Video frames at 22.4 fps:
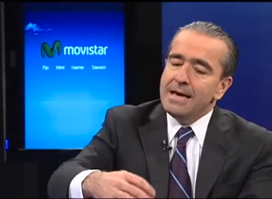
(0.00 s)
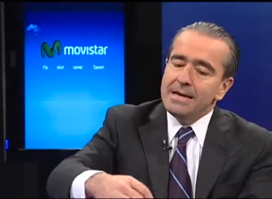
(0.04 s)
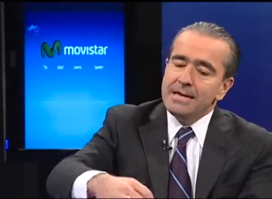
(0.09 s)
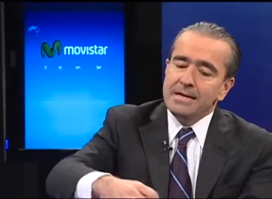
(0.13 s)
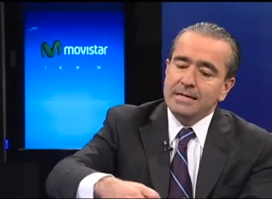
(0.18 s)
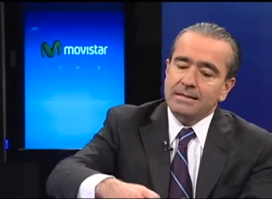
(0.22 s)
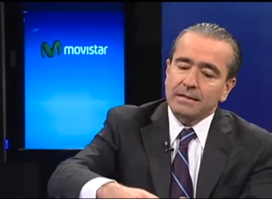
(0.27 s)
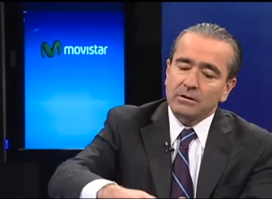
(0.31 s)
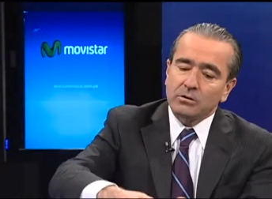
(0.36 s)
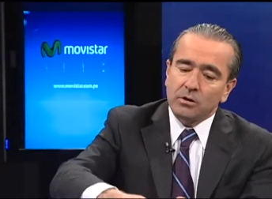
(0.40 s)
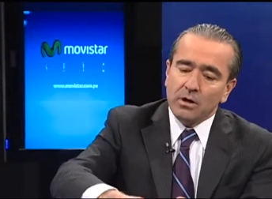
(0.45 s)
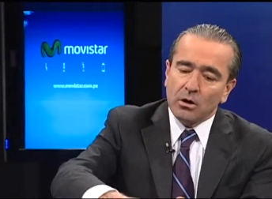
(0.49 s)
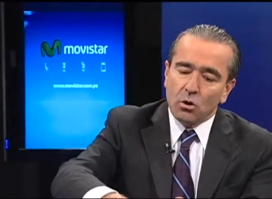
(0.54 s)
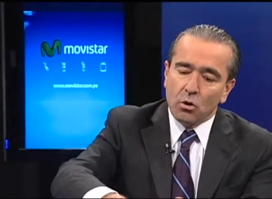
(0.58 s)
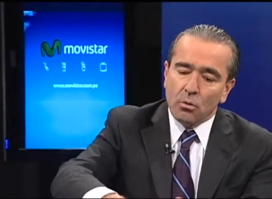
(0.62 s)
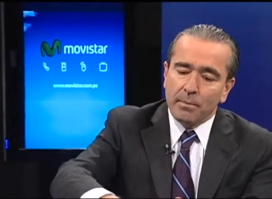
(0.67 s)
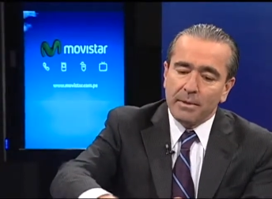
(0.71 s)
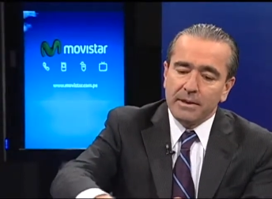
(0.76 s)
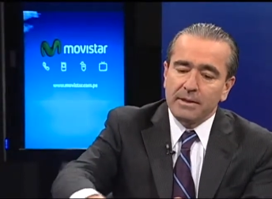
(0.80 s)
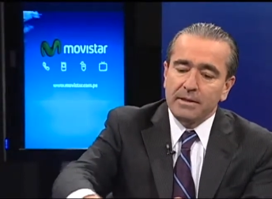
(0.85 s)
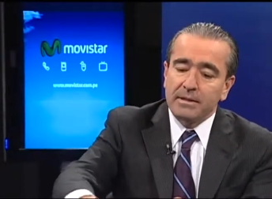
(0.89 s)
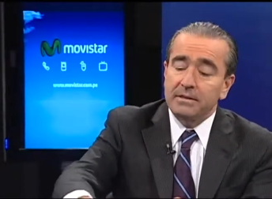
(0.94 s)
y esas son las
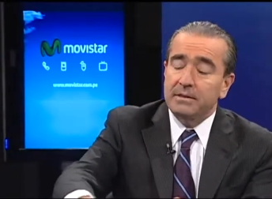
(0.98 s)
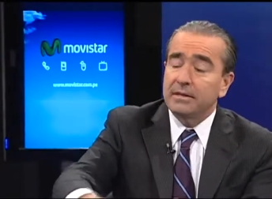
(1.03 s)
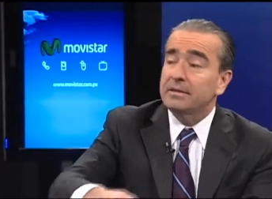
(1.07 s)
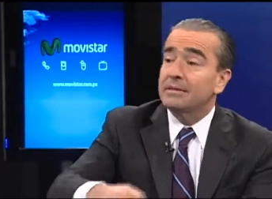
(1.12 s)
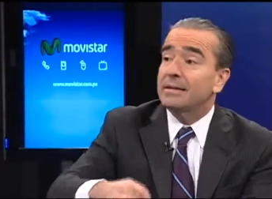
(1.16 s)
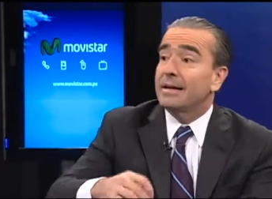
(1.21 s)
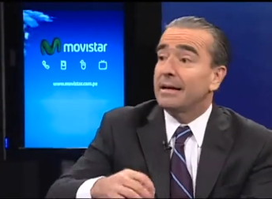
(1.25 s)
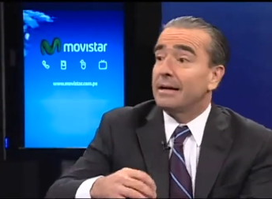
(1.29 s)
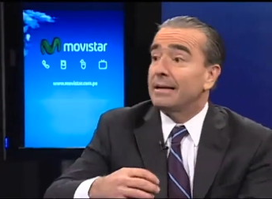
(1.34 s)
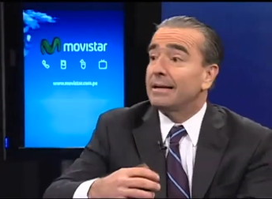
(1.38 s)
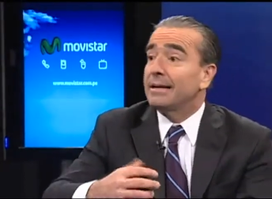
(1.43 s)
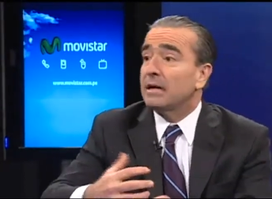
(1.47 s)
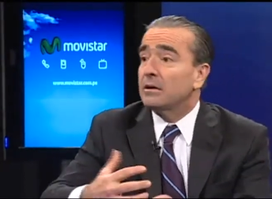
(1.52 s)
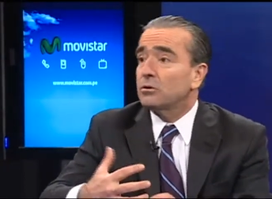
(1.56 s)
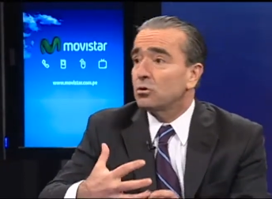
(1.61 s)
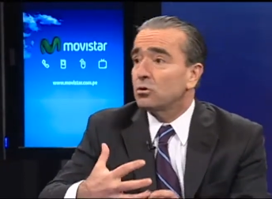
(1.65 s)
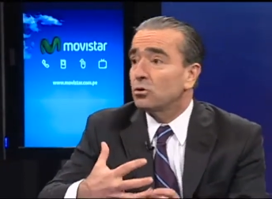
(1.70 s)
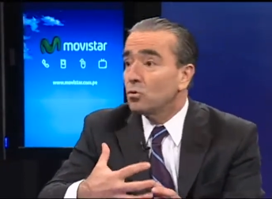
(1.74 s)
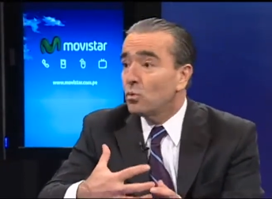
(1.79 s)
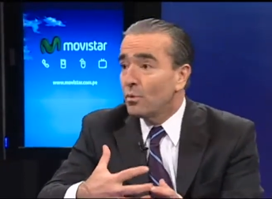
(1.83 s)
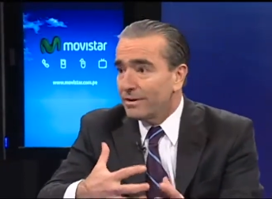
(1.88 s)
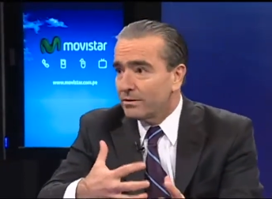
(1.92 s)
competencias que en el
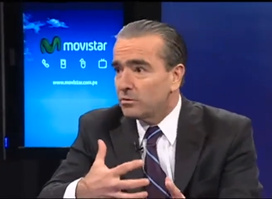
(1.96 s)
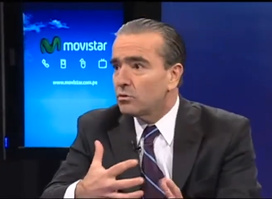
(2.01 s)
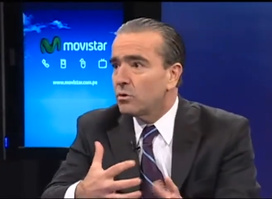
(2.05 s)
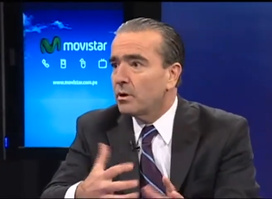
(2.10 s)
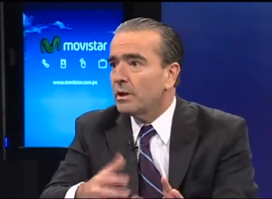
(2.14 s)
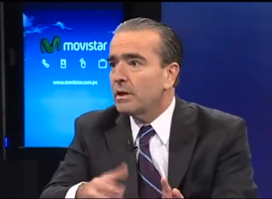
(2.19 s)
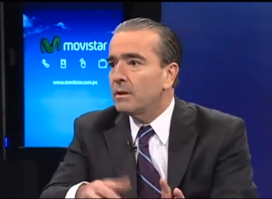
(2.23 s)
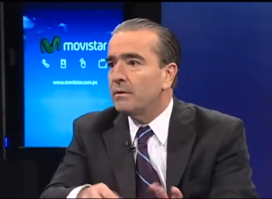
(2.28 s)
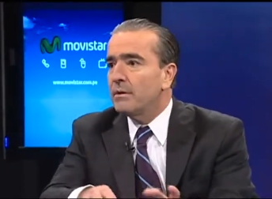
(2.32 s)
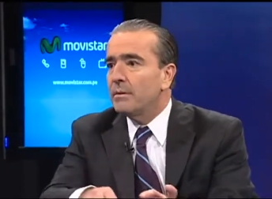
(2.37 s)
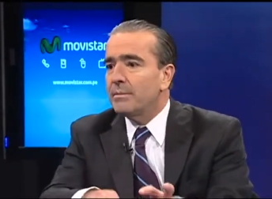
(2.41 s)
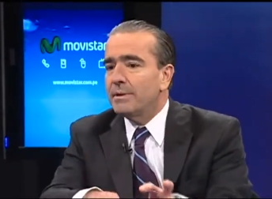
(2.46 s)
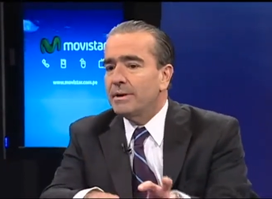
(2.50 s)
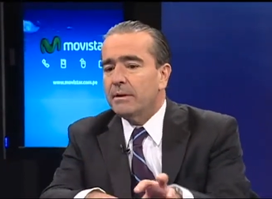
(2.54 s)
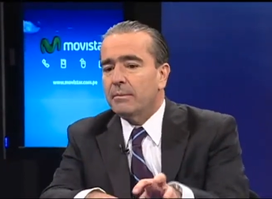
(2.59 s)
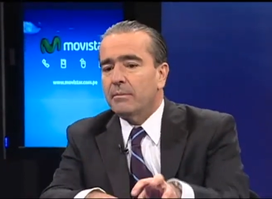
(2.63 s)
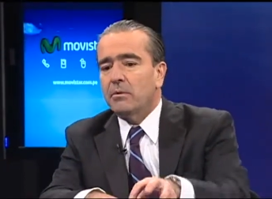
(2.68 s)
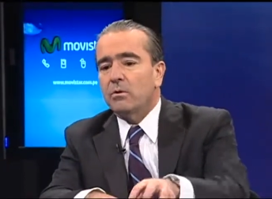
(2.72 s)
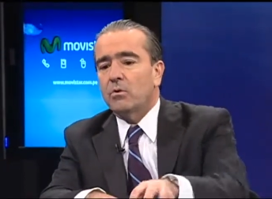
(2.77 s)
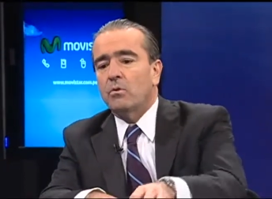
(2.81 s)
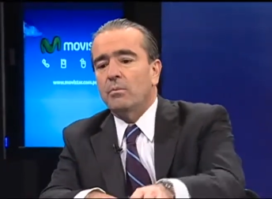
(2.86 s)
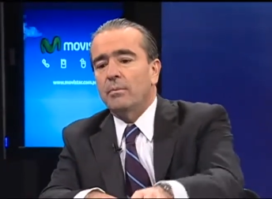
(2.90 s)
caso nuestro en IBM
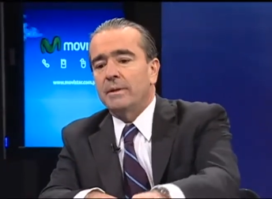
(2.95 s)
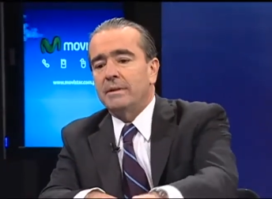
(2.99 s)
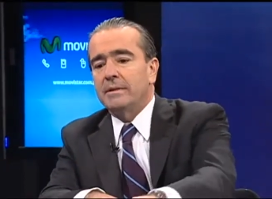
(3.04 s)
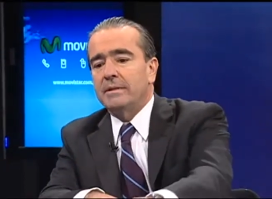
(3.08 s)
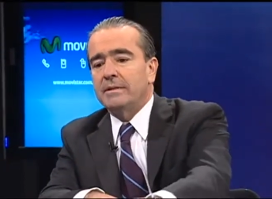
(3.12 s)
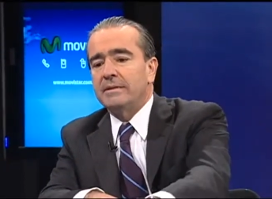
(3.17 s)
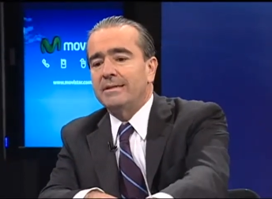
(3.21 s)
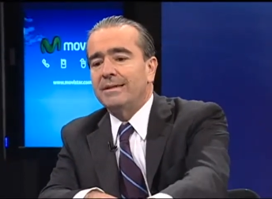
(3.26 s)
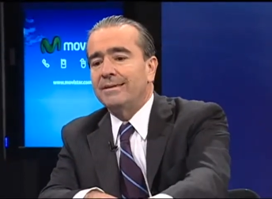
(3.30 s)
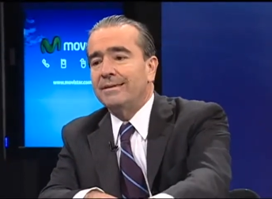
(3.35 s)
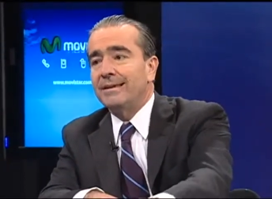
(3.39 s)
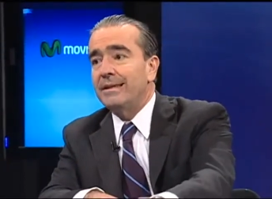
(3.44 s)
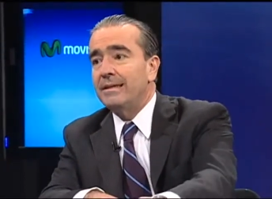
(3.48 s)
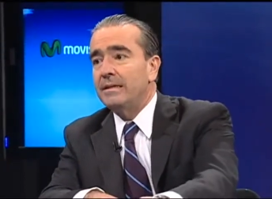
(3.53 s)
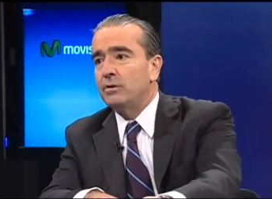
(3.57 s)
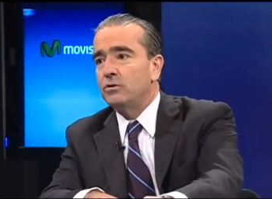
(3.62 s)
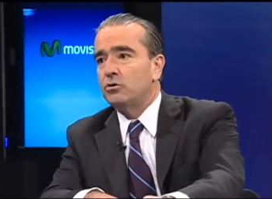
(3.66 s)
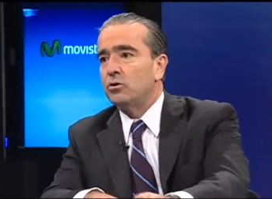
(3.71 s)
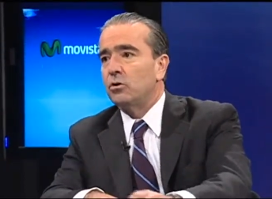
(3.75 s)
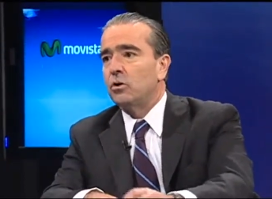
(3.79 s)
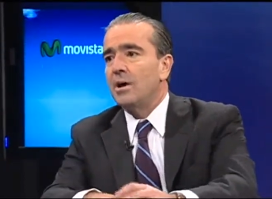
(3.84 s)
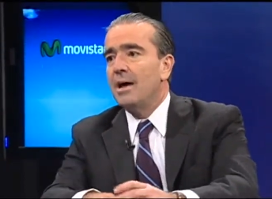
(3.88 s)
llamamos competencias de
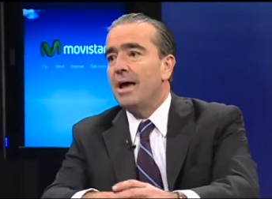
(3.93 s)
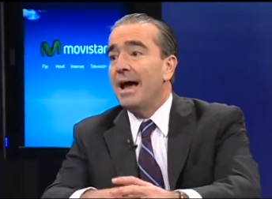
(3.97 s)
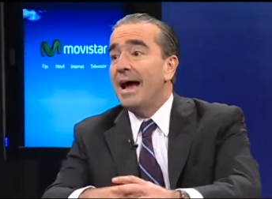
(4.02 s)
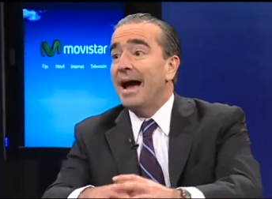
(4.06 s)
nicho.